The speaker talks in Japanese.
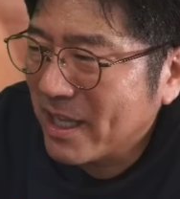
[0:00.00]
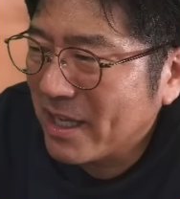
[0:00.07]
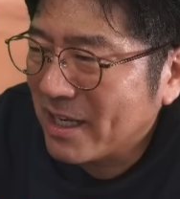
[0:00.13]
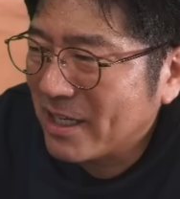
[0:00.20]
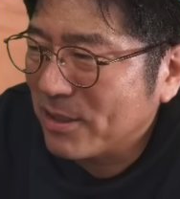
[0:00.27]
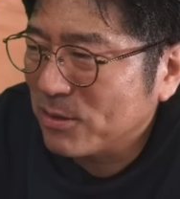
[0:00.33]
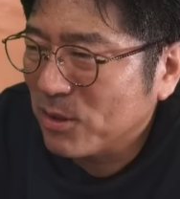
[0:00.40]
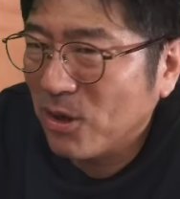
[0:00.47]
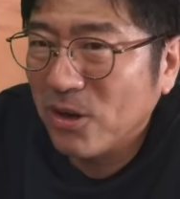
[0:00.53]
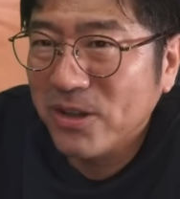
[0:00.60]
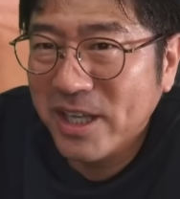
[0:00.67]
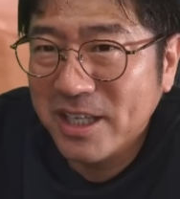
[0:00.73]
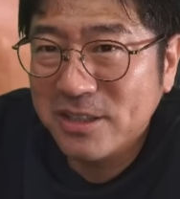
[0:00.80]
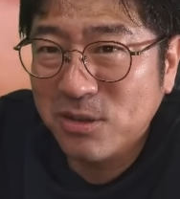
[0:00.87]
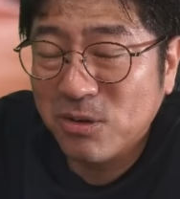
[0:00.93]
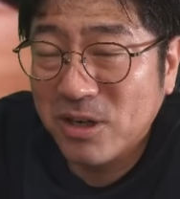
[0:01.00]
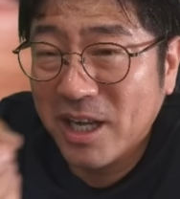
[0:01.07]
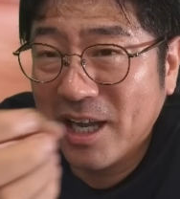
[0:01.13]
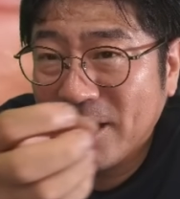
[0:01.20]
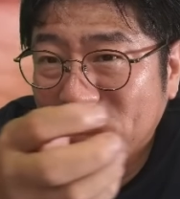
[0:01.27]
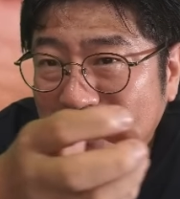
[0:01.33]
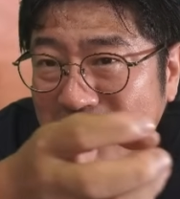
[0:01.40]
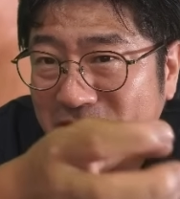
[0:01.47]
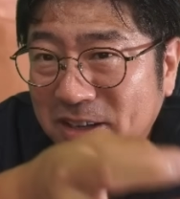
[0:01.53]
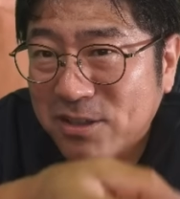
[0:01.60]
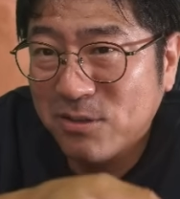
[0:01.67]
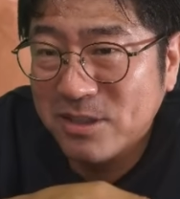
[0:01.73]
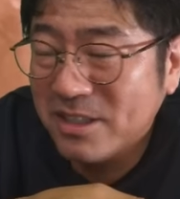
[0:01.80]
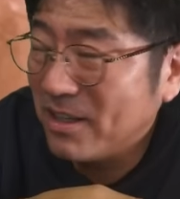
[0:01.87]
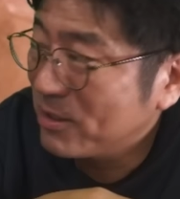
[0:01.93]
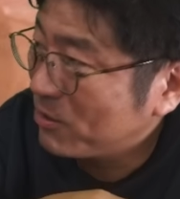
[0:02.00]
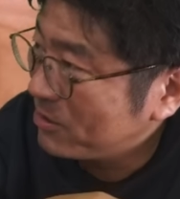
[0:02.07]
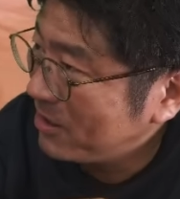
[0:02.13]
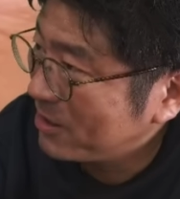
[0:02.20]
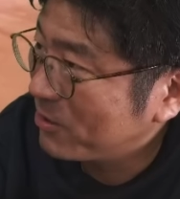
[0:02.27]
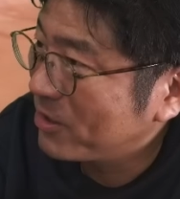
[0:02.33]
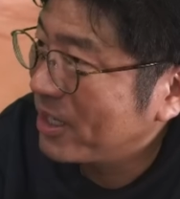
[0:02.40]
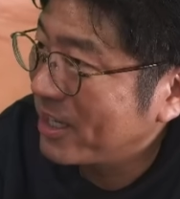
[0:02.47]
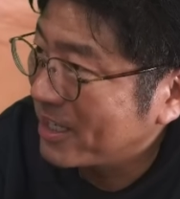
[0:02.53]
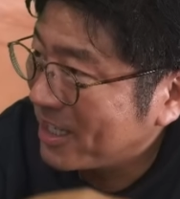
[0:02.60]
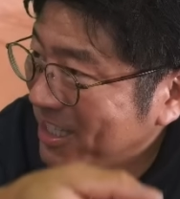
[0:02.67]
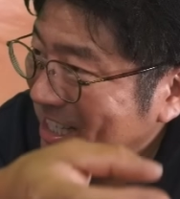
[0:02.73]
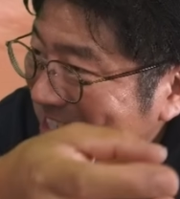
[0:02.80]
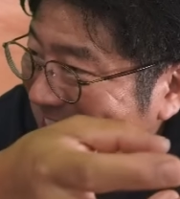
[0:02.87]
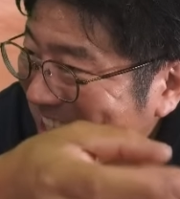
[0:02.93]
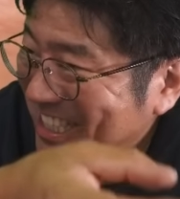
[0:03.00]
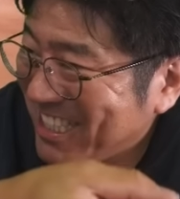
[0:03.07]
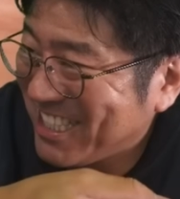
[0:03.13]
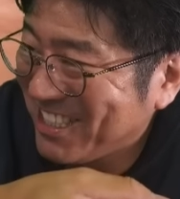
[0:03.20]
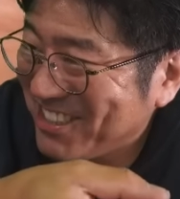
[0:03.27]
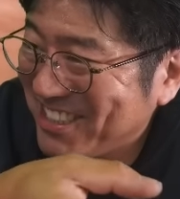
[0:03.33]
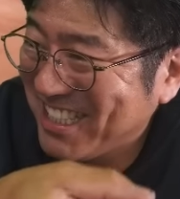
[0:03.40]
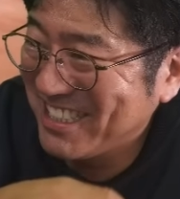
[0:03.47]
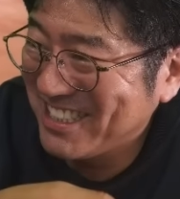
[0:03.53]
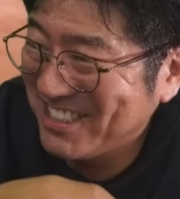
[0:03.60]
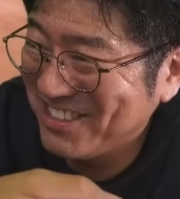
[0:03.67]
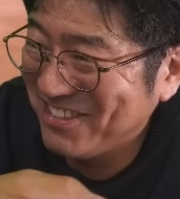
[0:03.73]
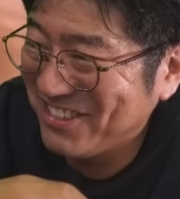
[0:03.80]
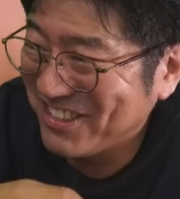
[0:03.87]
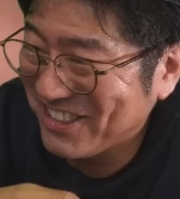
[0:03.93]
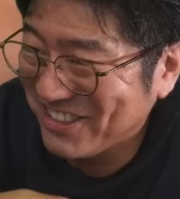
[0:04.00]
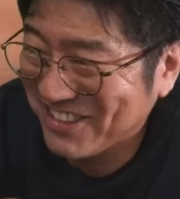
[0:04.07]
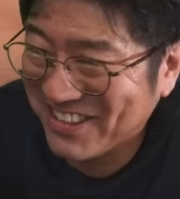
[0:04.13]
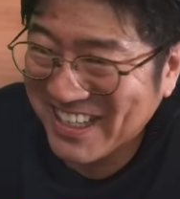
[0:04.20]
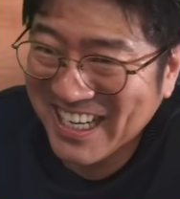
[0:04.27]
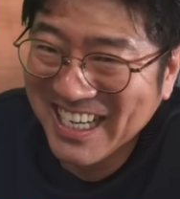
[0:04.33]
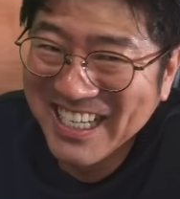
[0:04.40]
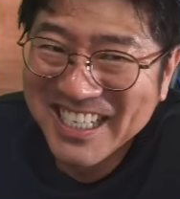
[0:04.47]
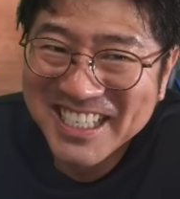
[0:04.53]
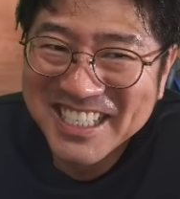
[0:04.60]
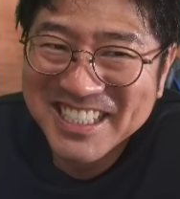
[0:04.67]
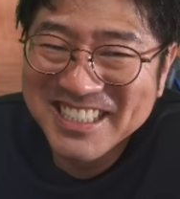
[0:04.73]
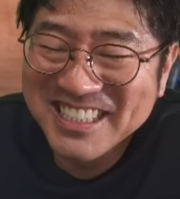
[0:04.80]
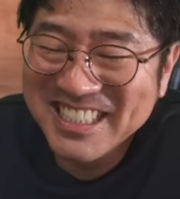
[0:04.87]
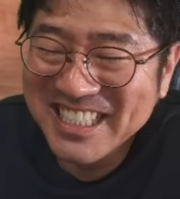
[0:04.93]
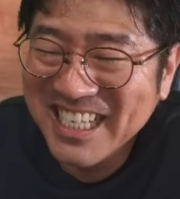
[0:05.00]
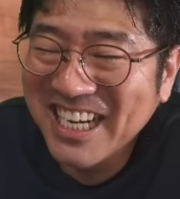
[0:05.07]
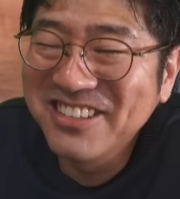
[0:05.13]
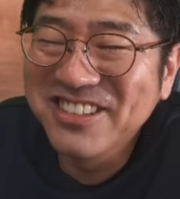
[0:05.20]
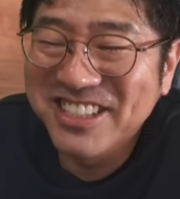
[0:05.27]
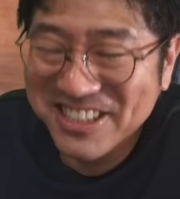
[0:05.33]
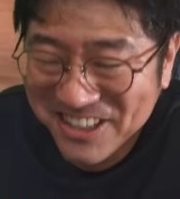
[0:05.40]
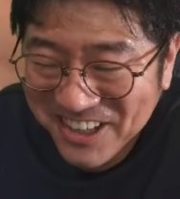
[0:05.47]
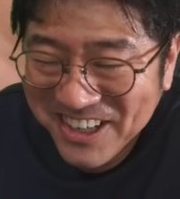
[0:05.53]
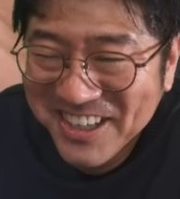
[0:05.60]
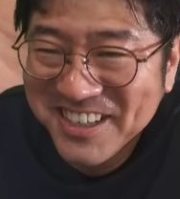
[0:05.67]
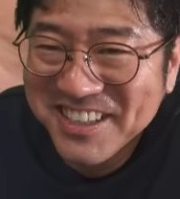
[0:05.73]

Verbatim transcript: たいなのと、ね、そこら辺の鶏は取れへんかなんかで取ったスープとか違うでしょ？